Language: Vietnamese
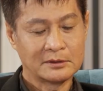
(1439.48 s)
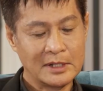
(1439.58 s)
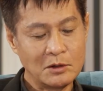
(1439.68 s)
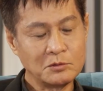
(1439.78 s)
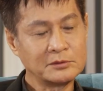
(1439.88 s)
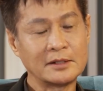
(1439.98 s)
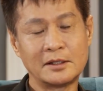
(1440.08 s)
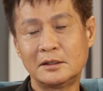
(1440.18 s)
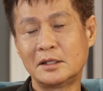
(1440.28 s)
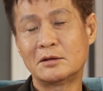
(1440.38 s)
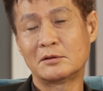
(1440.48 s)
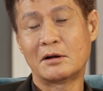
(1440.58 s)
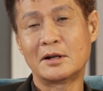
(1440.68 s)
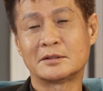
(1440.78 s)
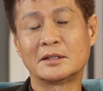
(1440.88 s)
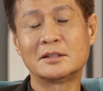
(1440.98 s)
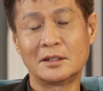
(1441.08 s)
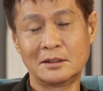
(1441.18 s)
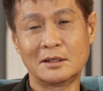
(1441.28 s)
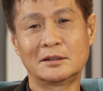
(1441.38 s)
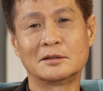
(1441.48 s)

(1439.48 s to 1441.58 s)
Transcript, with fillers: nếu chúng ta thấy cái điều đó là chân chính ấy,